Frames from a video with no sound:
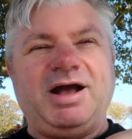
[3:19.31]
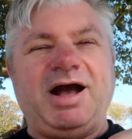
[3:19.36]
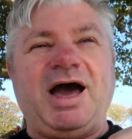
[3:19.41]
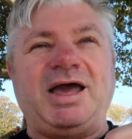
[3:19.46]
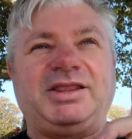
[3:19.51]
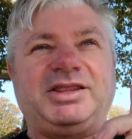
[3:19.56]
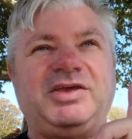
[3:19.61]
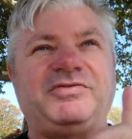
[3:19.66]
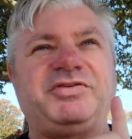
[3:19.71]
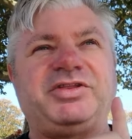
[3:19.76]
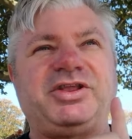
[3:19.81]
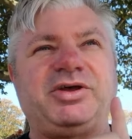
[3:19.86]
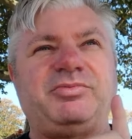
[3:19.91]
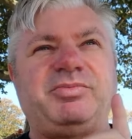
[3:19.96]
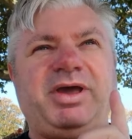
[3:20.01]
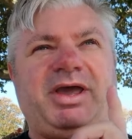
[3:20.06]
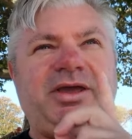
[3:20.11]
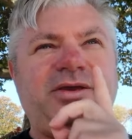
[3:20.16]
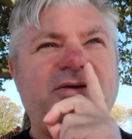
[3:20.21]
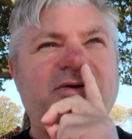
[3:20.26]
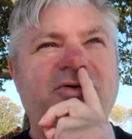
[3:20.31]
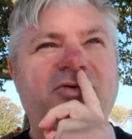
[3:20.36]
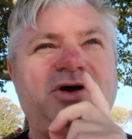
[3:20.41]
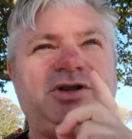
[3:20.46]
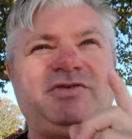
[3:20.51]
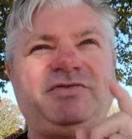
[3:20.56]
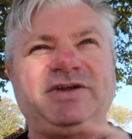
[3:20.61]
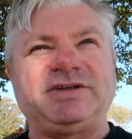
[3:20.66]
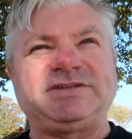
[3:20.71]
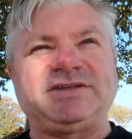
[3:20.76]
Aí teve também o
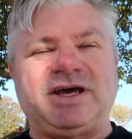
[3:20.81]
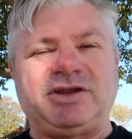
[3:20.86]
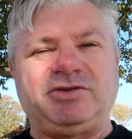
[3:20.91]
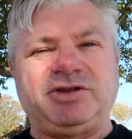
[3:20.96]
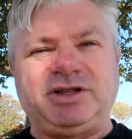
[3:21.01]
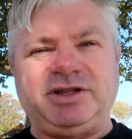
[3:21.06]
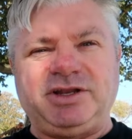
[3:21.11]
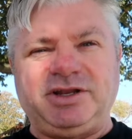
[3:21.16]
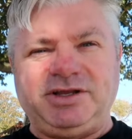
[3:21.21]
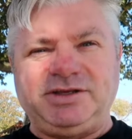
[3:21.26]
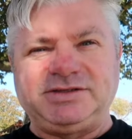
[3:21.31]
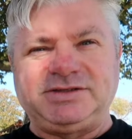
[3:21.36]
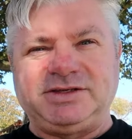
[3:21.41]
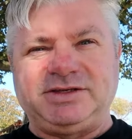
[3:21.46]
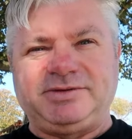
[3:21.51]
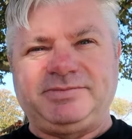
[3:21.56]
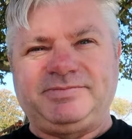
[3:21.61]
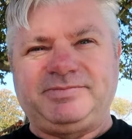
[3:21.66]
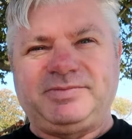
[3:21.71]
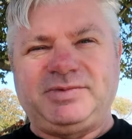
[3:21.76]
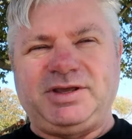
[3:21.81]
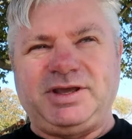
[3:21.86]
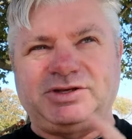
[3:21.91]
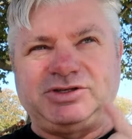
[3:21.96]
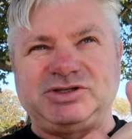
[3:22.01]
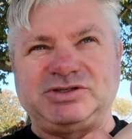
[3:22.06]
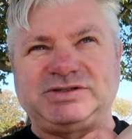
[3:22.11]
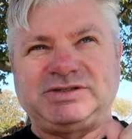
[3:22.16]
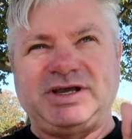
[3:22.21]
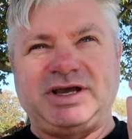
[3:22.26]
aniversário da Denise, que
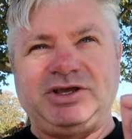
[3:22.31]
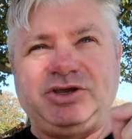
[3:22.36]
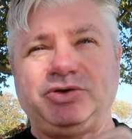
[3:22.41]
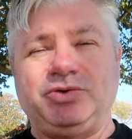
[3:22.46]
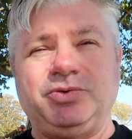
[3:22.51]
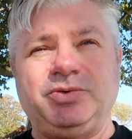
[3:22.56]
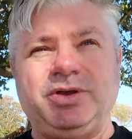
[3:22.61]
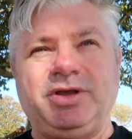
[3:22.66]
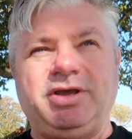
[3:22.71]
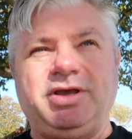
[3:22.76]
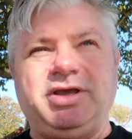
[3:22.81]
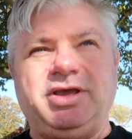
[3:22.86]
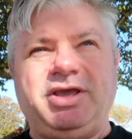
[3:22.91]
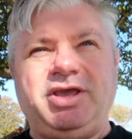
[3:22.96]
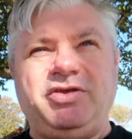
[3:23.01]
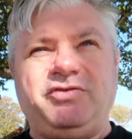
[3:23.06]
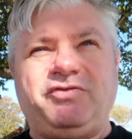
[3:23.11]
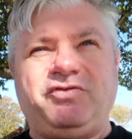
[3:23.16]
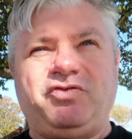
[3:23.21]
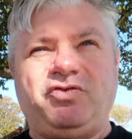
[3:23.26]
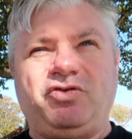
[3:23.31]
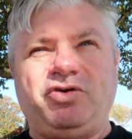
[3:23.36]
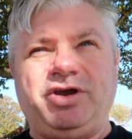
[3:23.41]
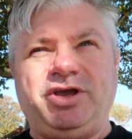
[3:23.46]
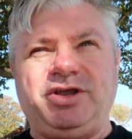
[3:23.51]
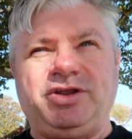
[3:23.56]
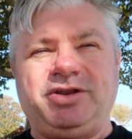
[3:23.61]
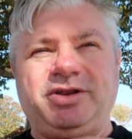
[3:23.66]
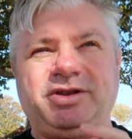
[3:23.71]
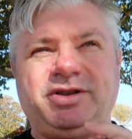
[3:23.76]
a gente saiu e
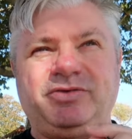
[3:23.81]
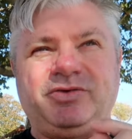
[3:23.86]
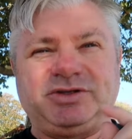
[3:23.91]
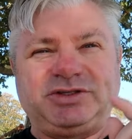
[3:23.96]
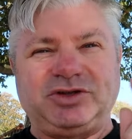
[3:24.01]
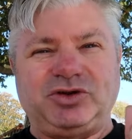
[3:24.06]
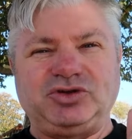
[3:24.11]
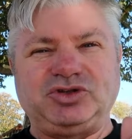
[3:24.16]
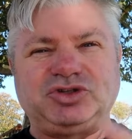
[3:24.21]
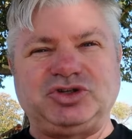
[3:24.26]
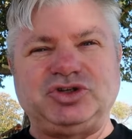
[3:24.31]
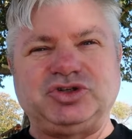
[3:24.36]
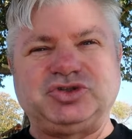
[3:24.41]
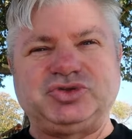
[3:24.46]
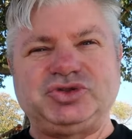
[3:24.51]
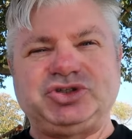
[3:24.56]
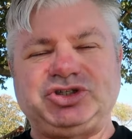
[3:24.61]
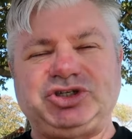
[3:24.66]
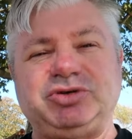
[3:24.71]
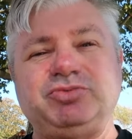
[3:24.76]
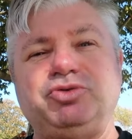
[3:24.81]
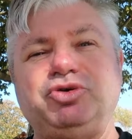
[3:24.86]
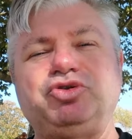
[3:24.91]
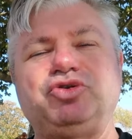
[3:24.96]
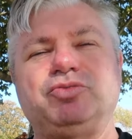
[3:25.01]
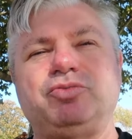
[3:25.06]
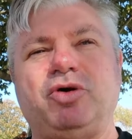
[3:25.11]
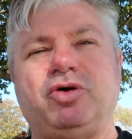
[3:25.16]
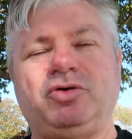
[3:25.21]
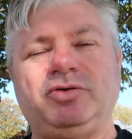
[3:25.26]
foi no restaurante de sushi
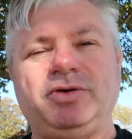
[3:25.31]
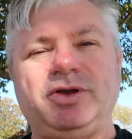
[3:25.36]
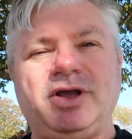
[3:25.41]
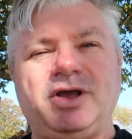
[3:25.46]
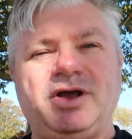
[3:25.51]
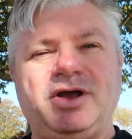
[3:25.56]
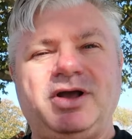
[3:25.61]
muito bom,